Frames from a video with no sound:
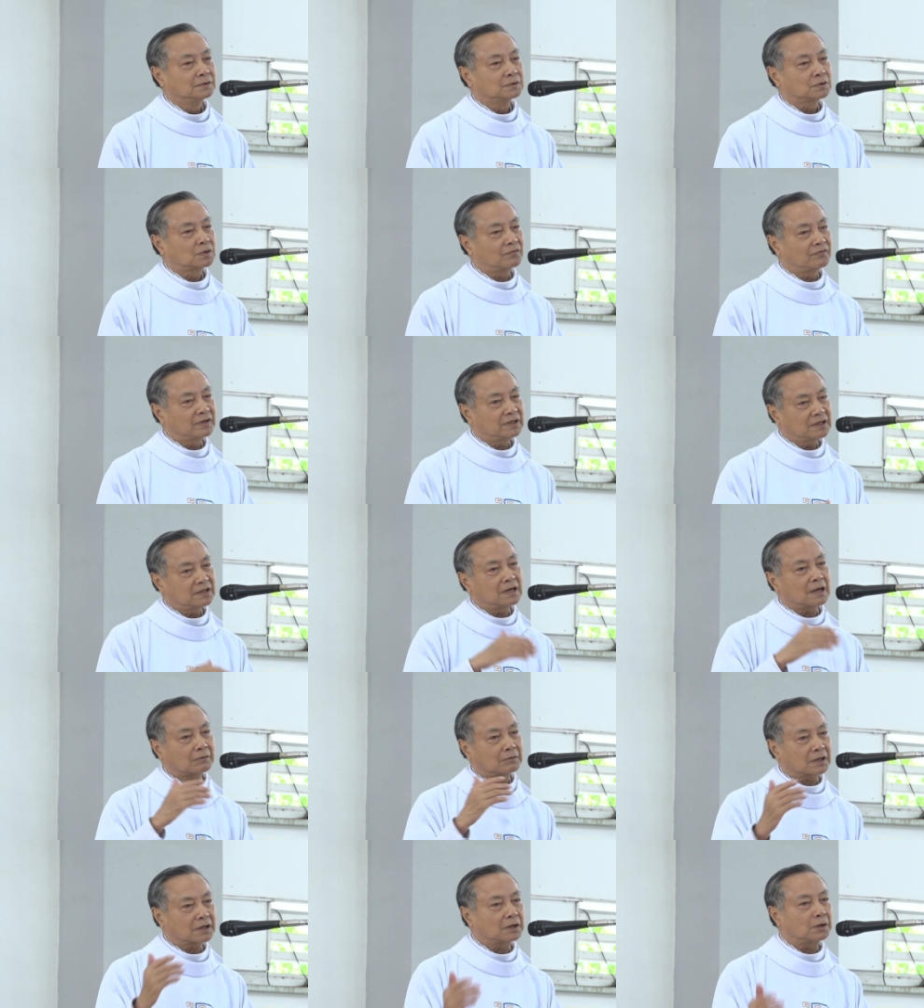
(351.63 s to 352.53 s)
Tôi vẫn nhớ
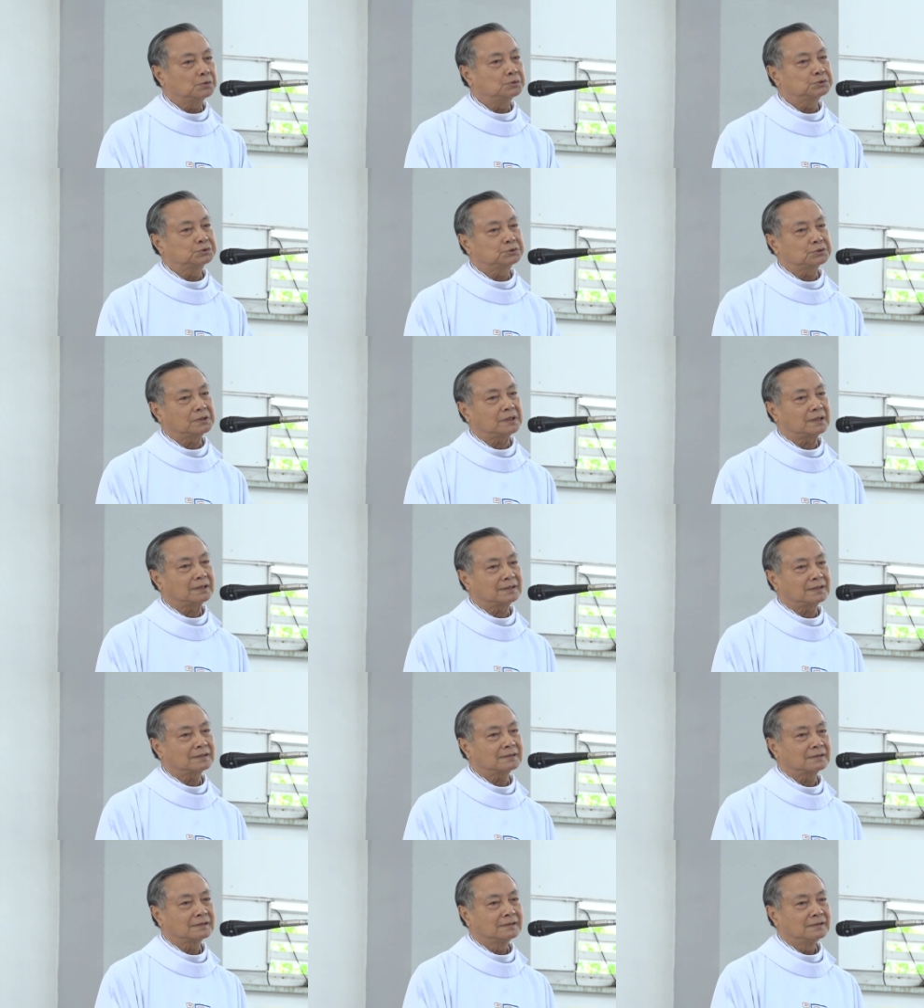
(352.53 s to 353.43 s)
đọc cái câu chuyện
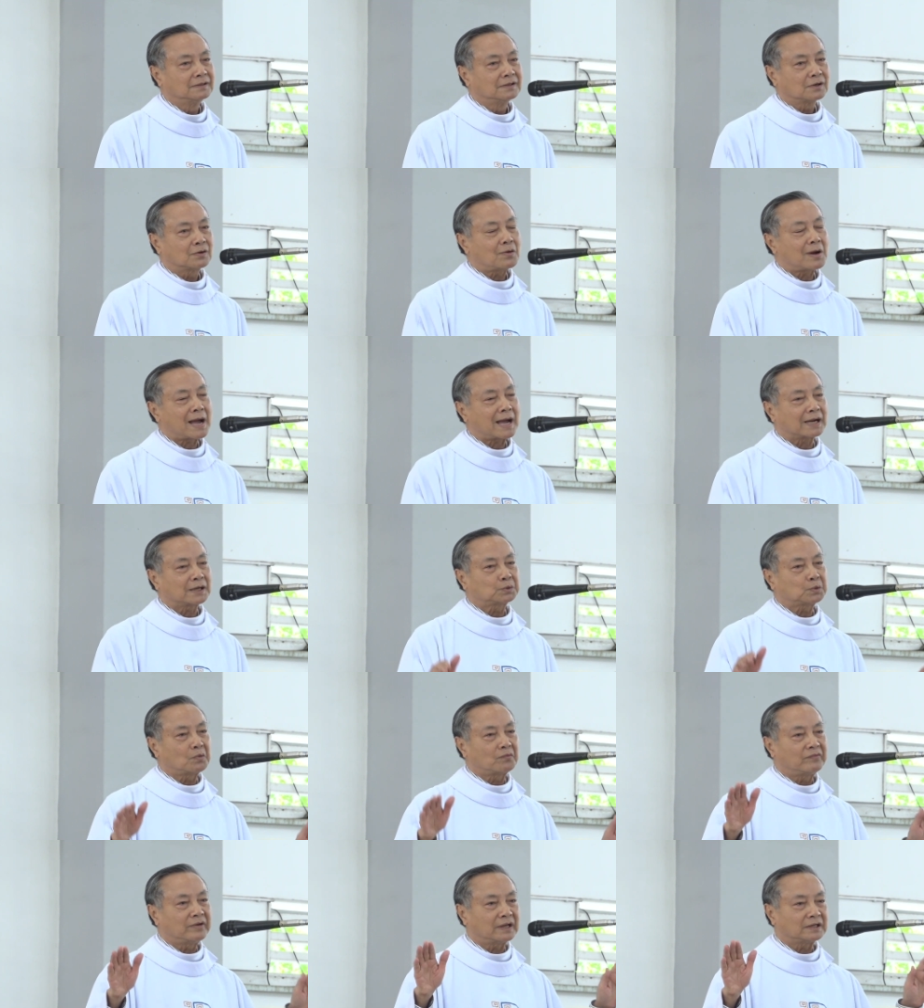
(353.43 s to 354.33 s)
đó. Có hai cái
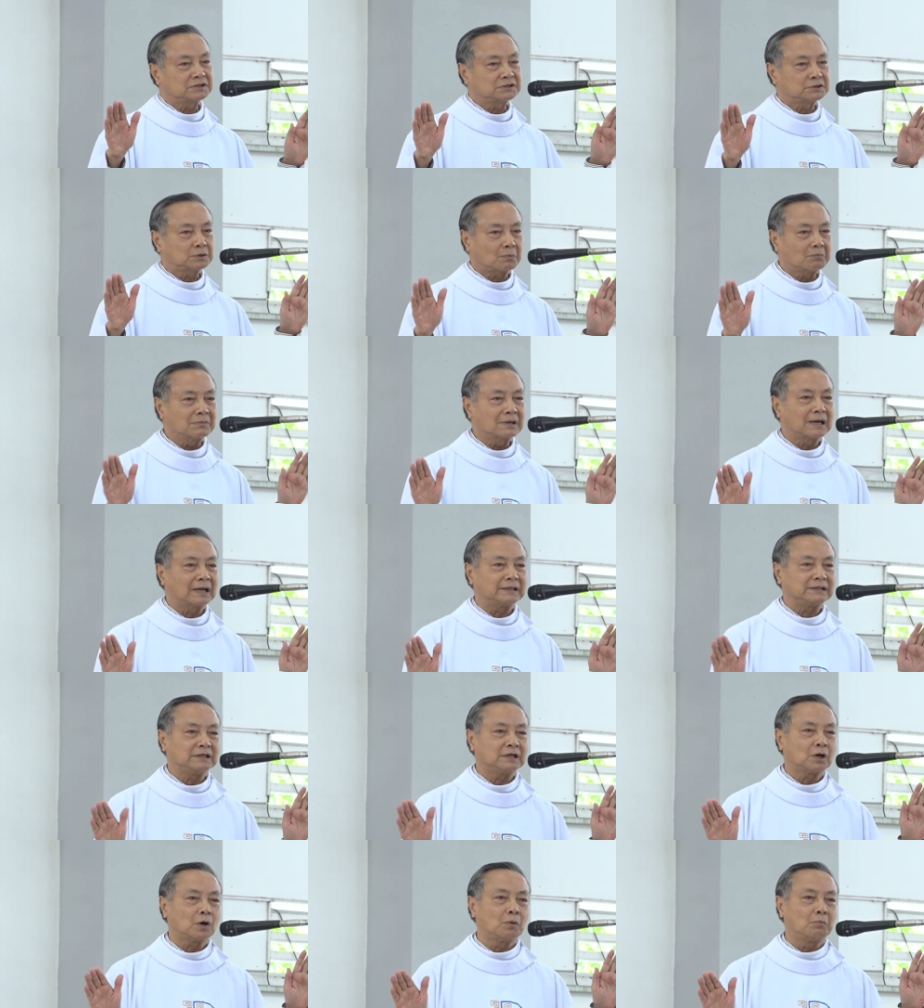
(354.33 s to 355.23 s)
tu viện sống
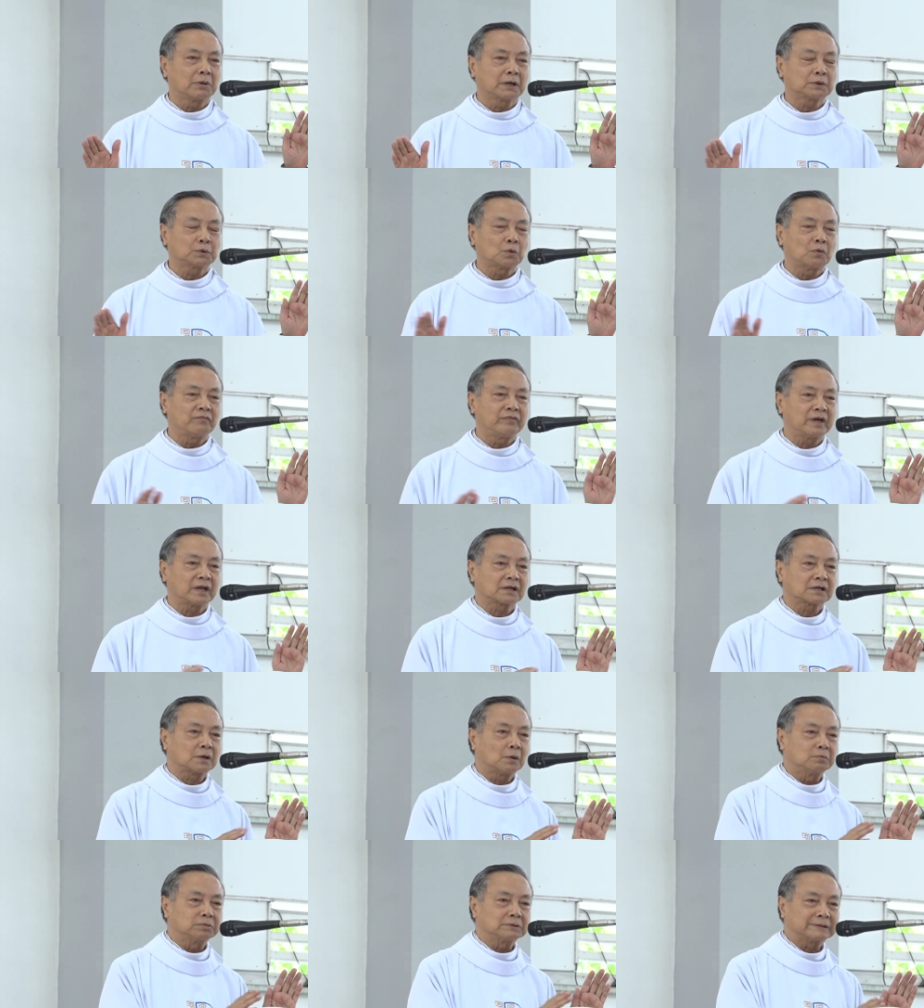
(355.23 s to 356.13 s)
gần nhau, một cái tu viện
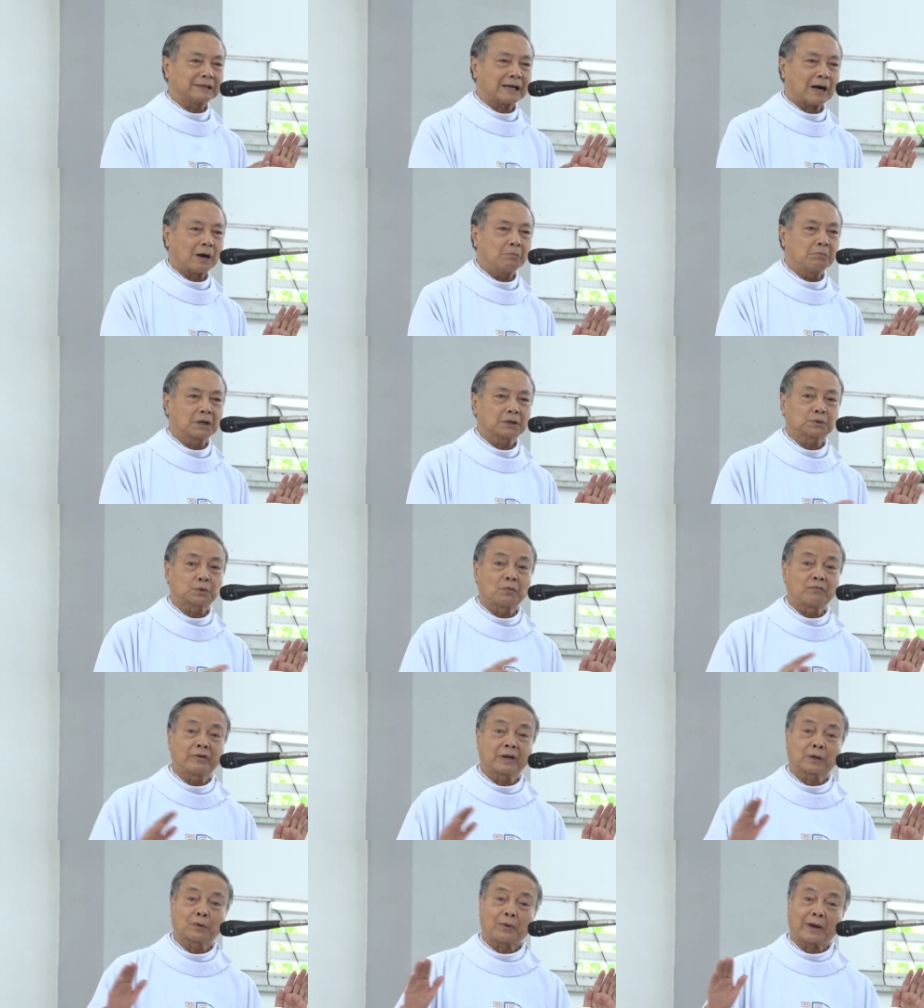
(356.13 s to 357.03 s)
Công giáo, một cái tu
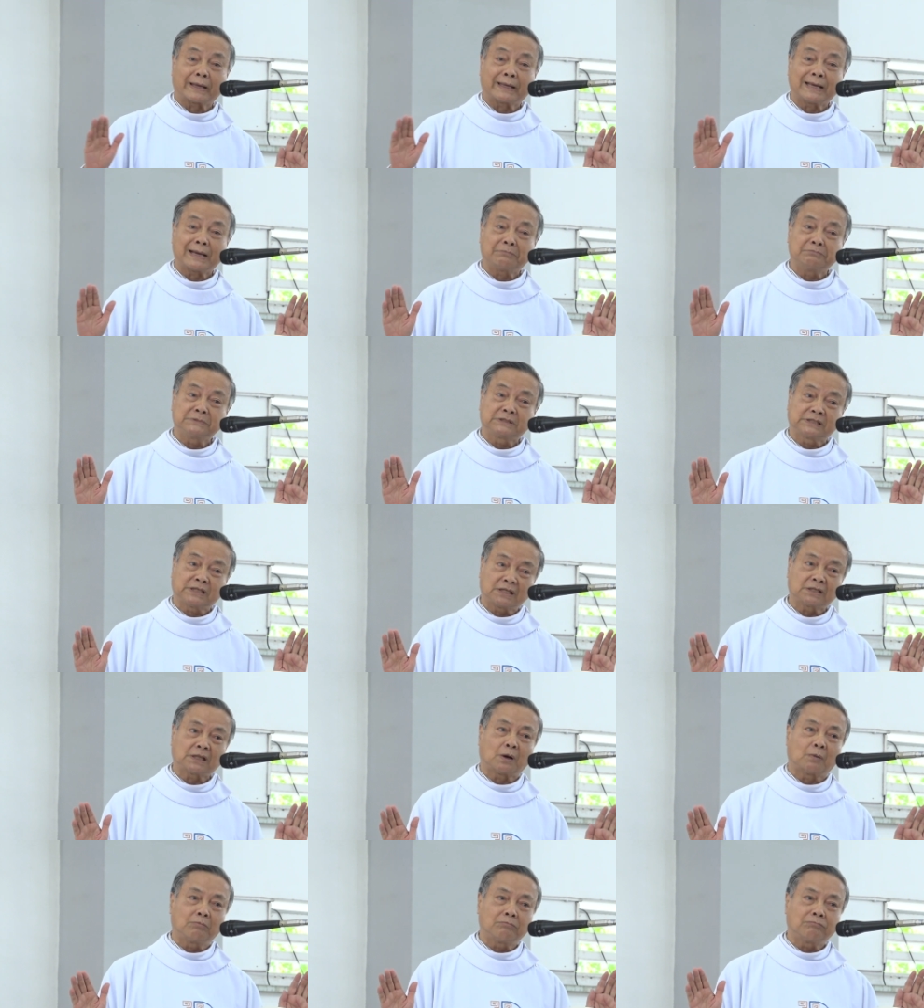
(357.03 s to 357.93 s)
viện của anh em
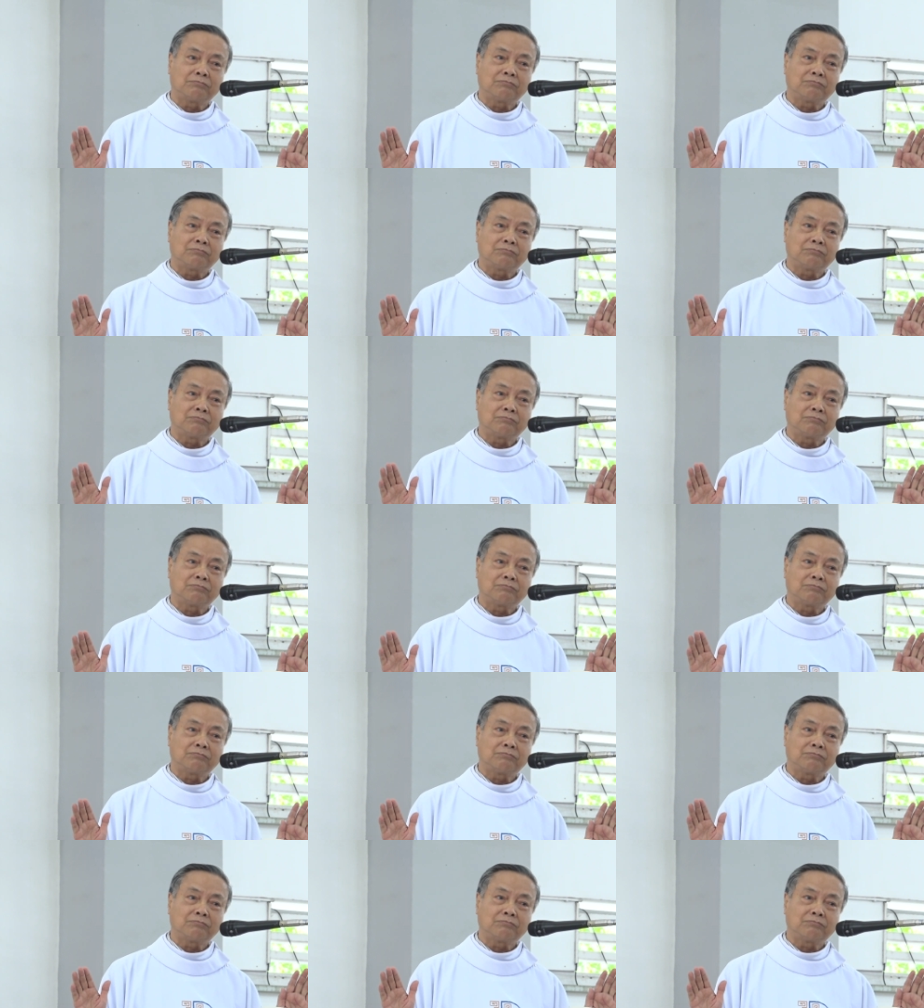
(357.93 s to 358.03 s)
Chính thống.